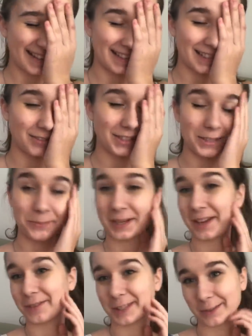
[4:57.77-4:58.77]
rzeczywiście
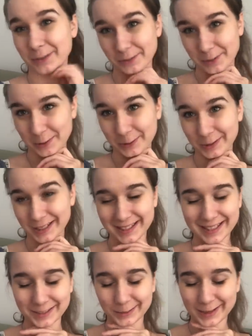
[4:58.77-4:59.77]
pojawi się we vlogu, czy
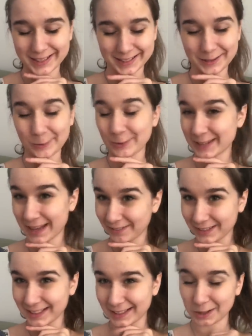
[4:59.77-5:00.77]
zdecyduję się ją
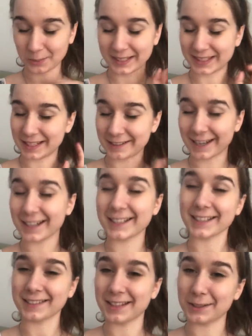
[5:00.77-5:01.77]
wstawić. Natomiast jeżeli
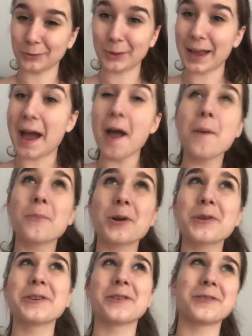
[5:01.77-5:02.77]
się zdecyduje,
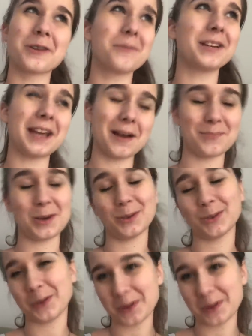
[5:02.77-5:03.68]
proszę o gromki aplauz w